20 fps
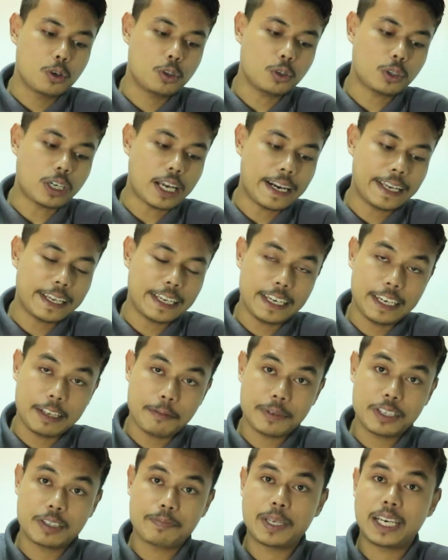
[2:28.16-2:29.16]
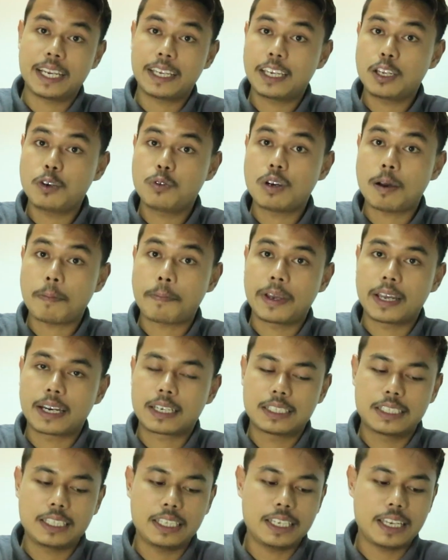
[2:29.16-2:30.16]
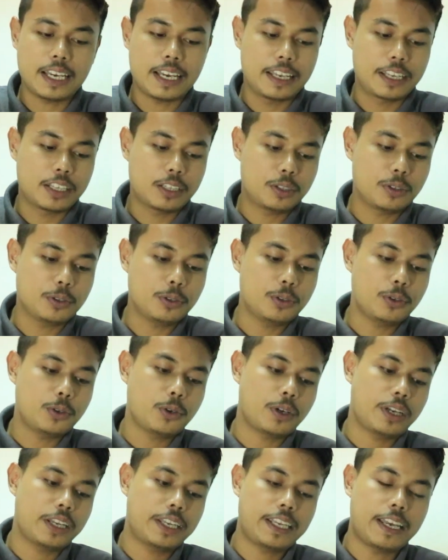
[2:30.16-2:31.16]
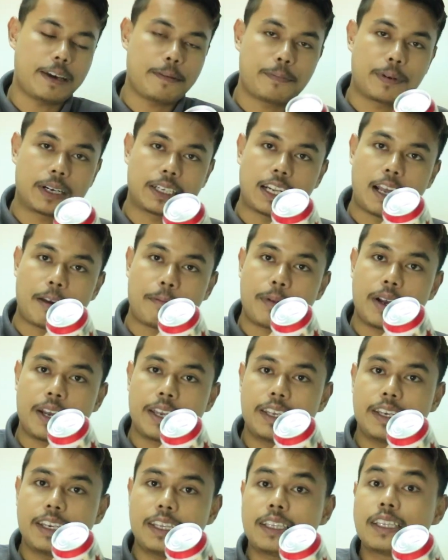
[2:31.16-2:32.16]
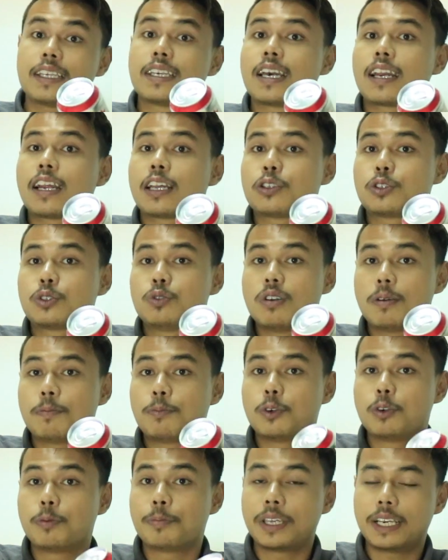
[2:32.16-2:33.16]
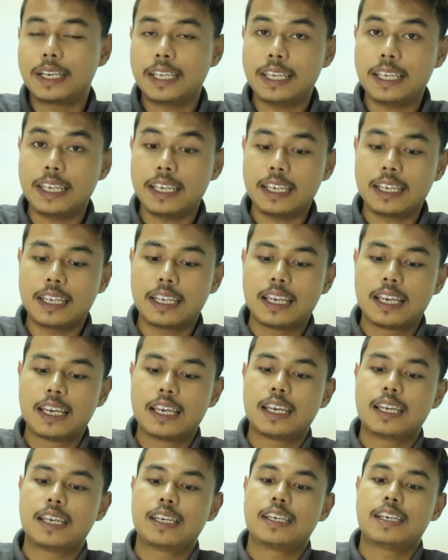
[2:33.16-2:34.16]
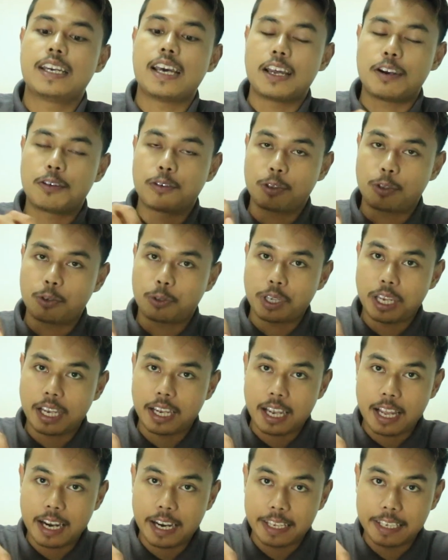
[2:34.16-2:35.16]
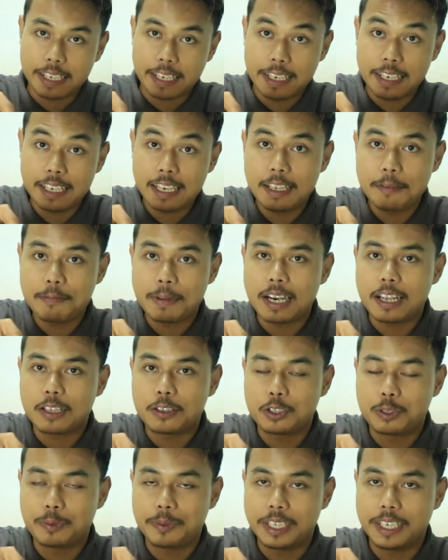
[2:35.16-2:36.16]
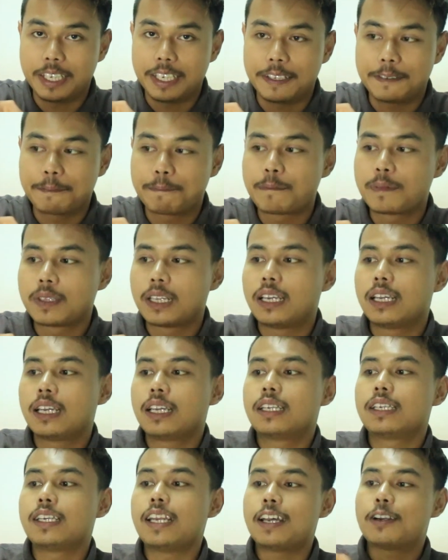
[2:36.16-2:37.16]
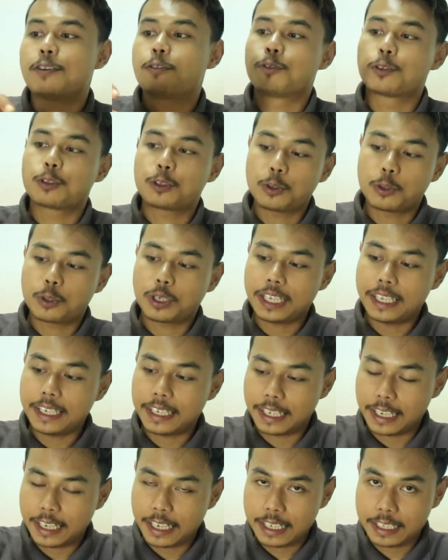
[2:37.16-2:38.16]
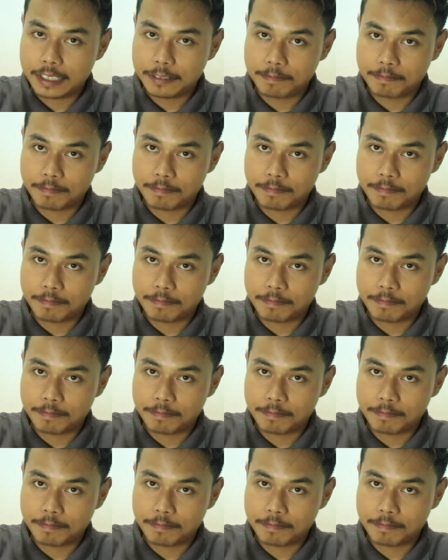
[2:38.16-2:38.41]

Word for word: Untuk kaleng ini memiliki dua versi yaitu yang pertama ini 320 mili dan untuk yang kalengnya ini 500 mili Dan untuk ini